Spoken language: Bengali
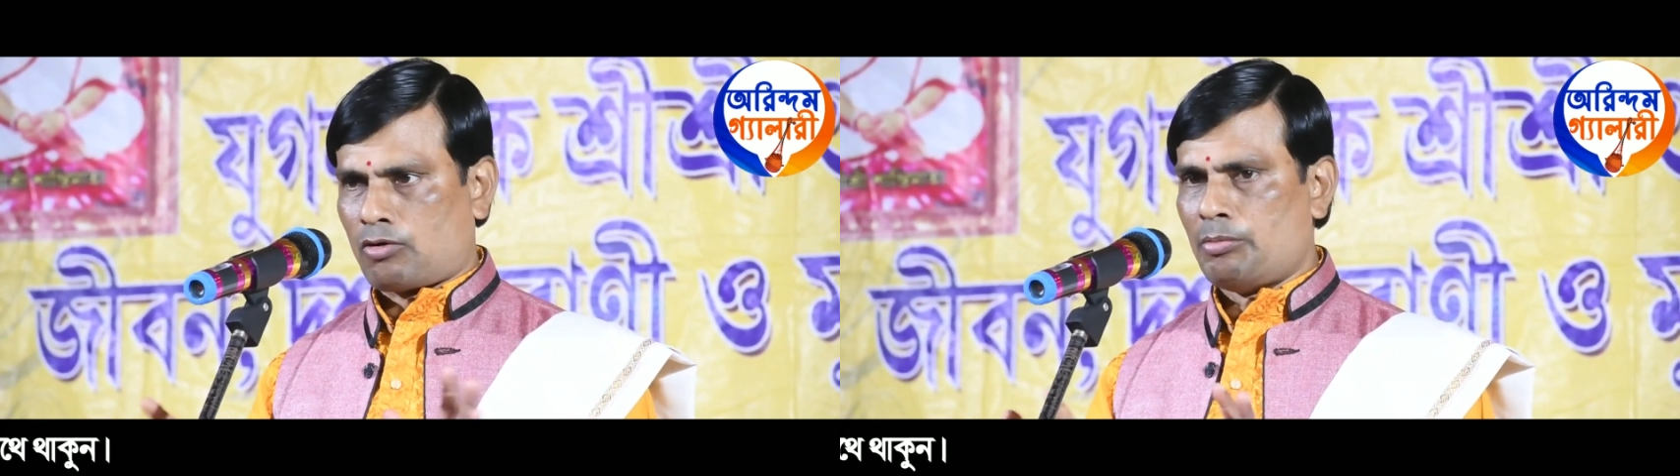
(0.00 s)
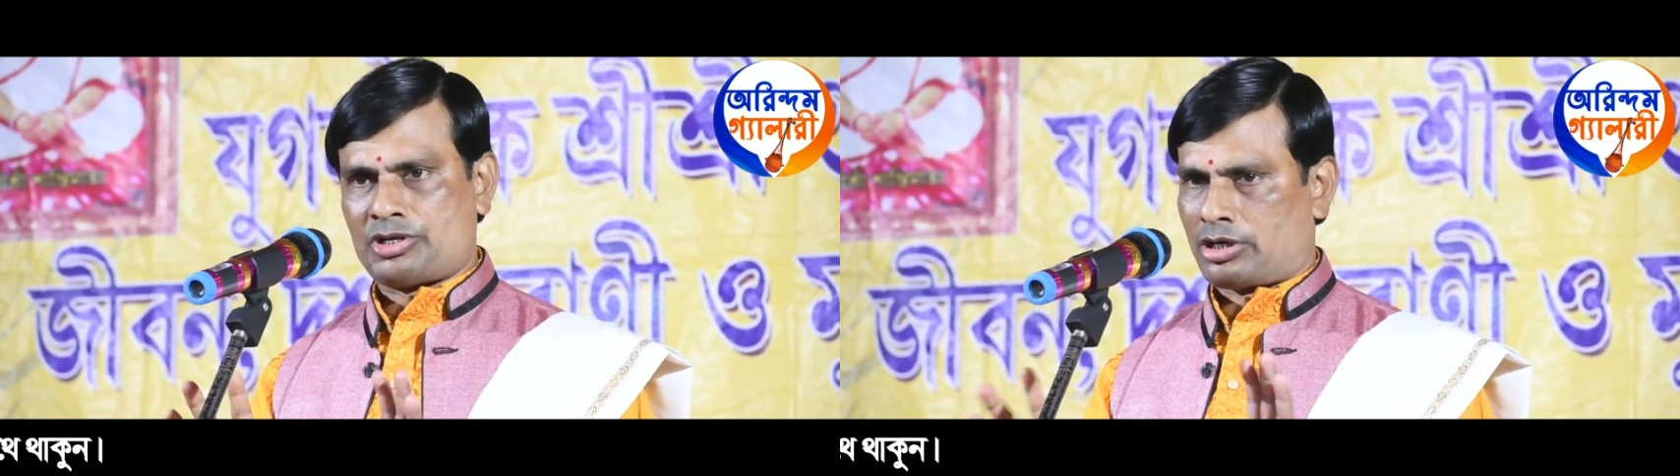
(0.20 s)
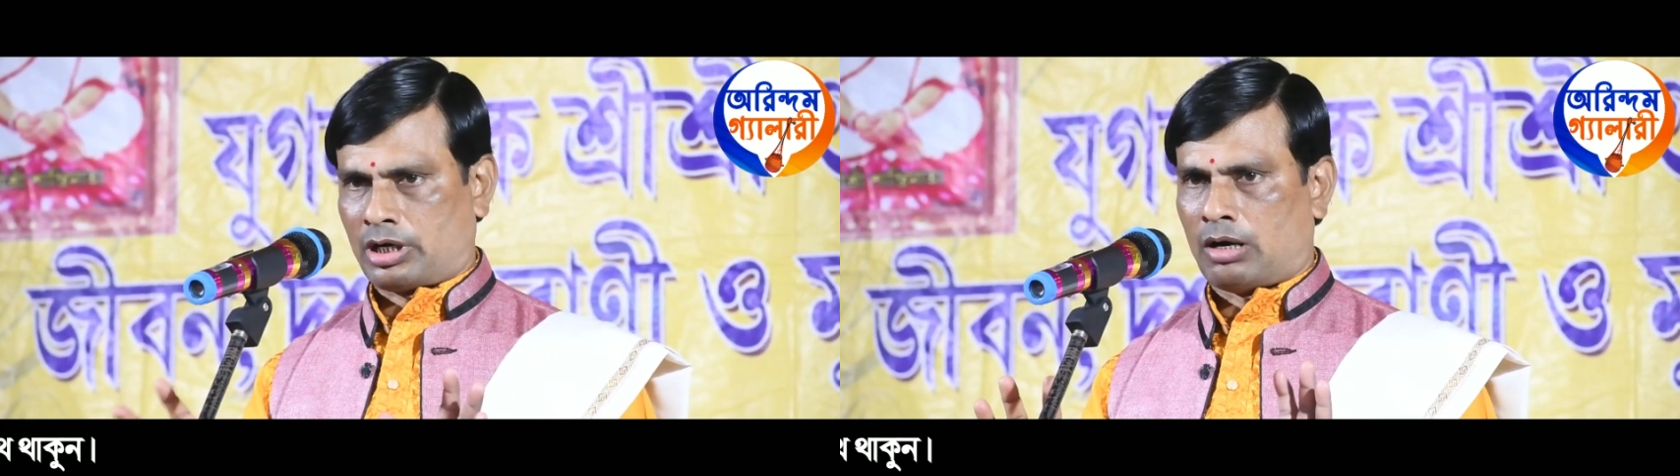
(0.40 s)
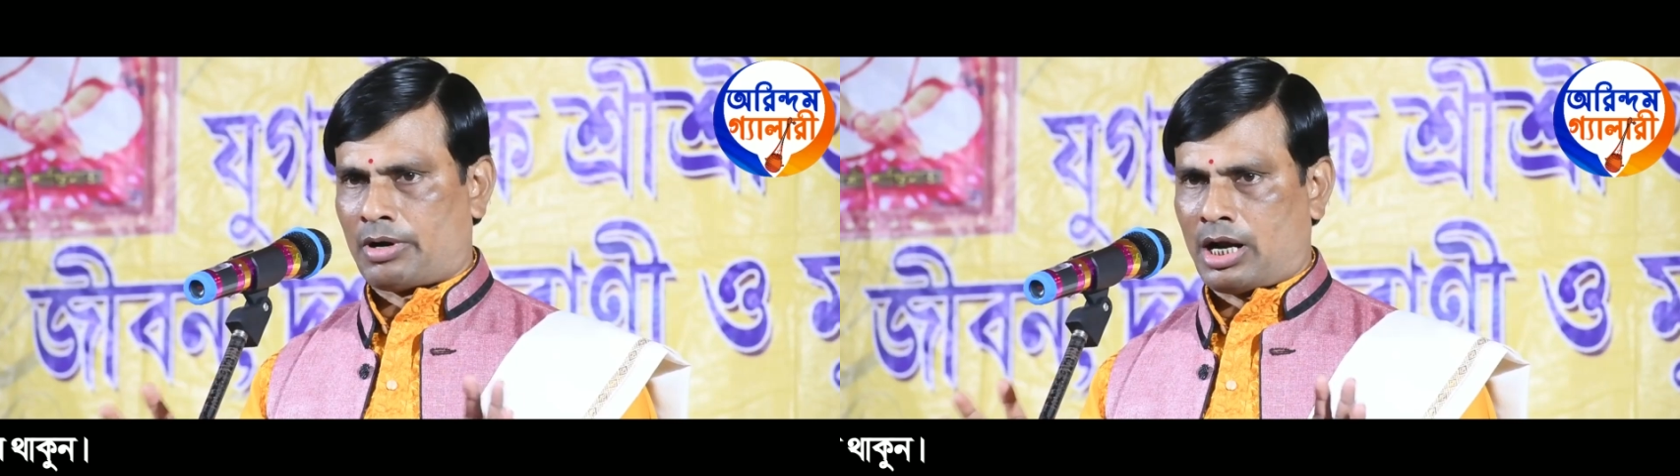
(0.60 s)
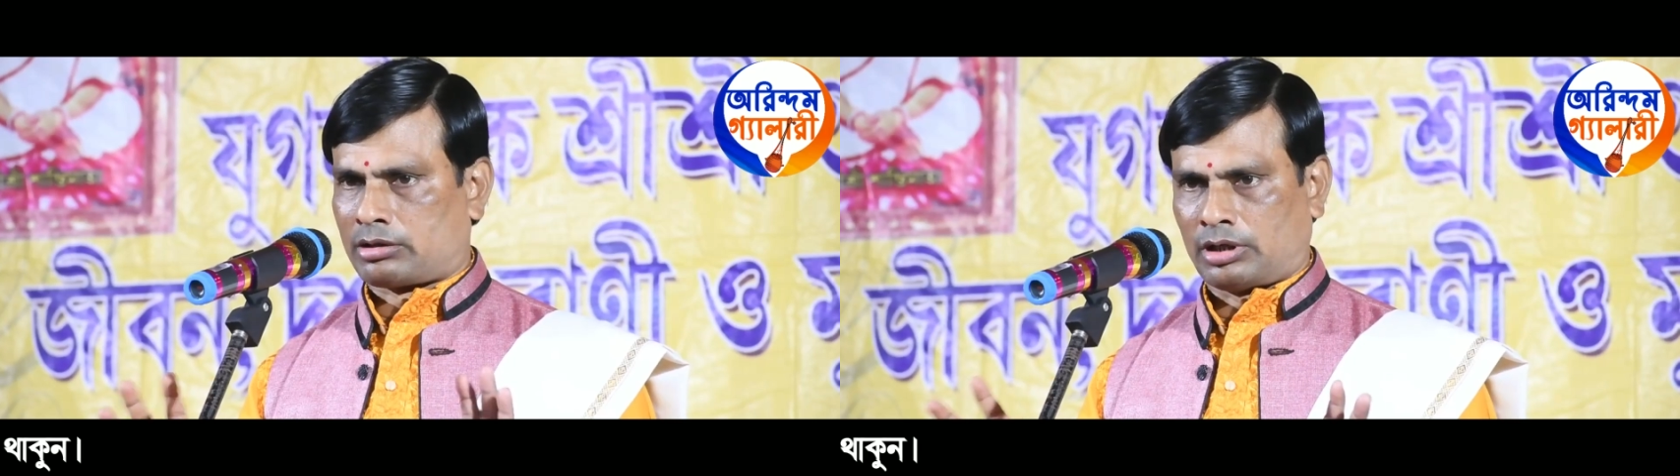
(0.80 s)
কমিশন খাওয়ার
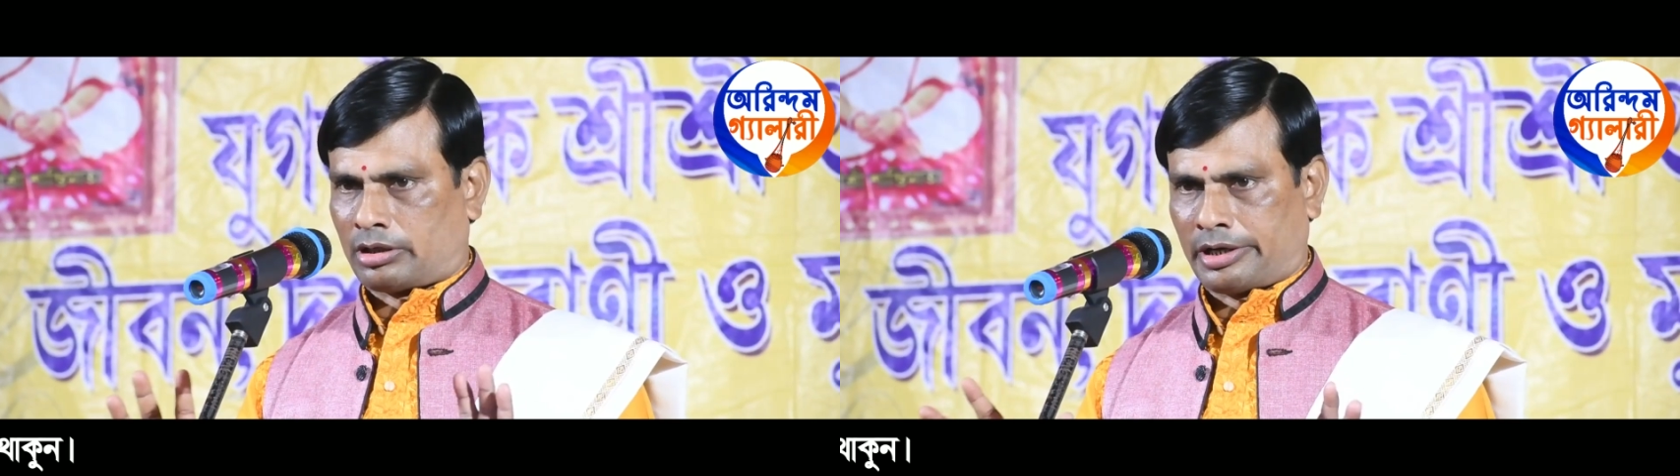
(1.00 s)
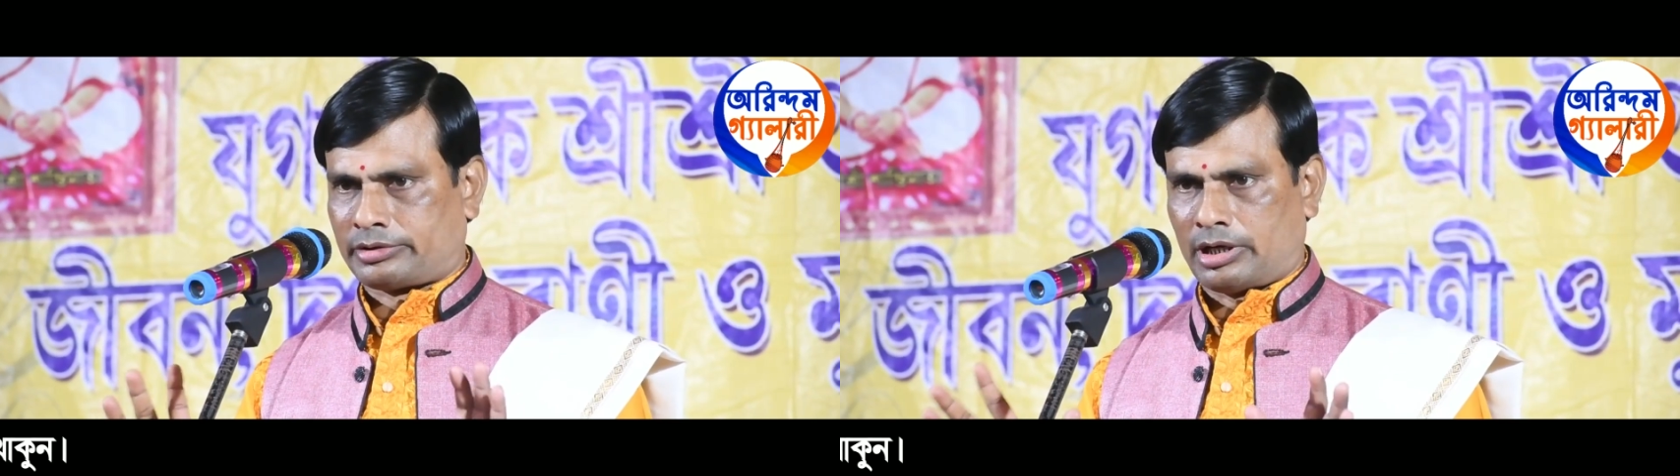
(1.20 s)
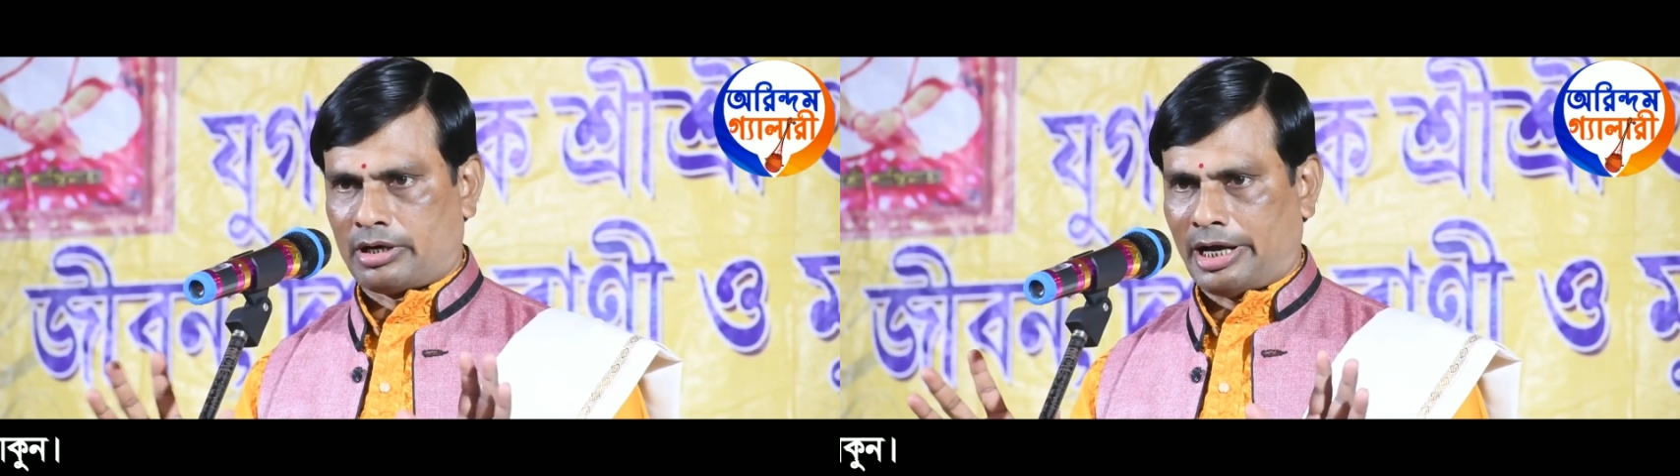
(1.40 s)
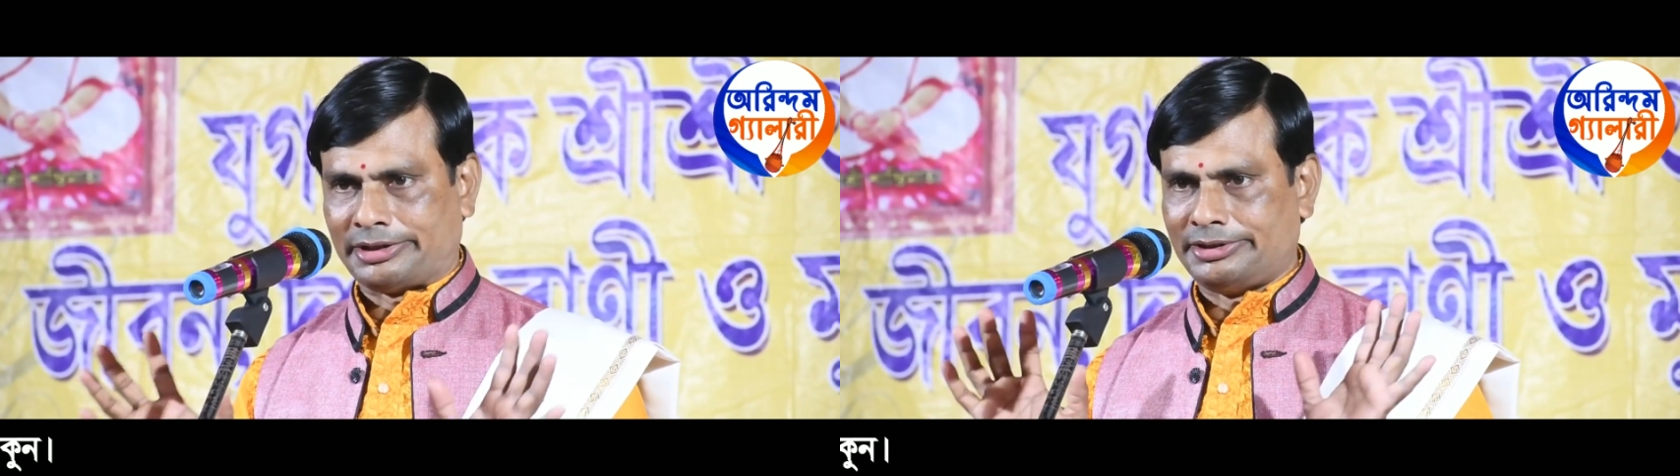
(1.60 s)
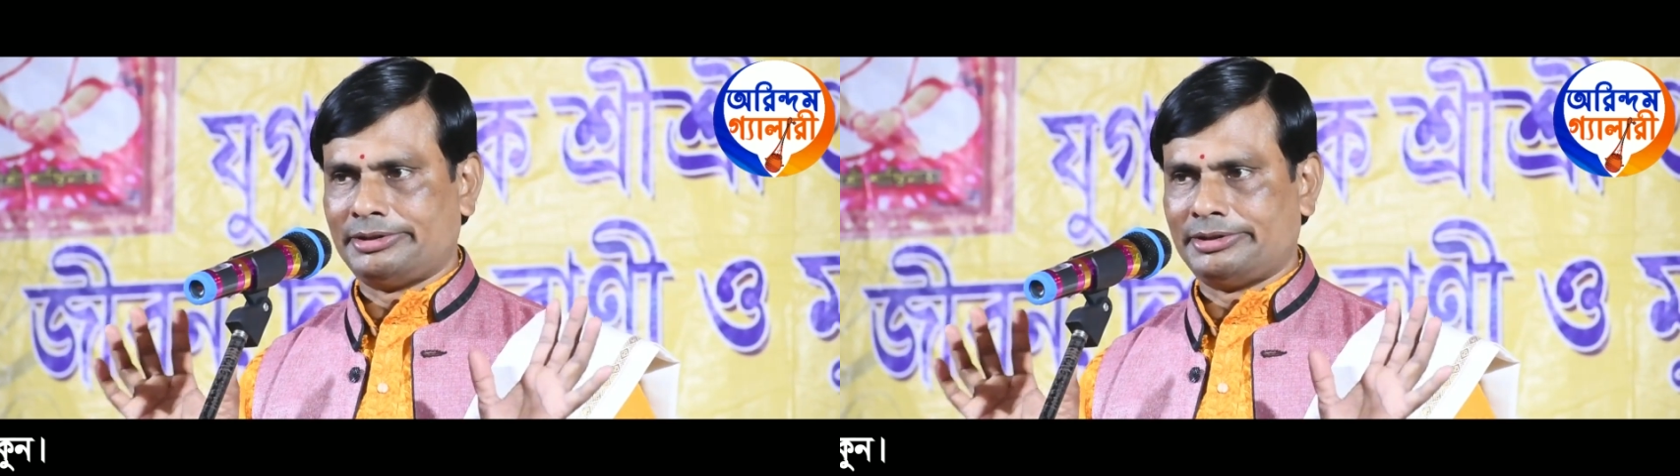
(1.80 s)
ডাক্তার টাক্তার নাই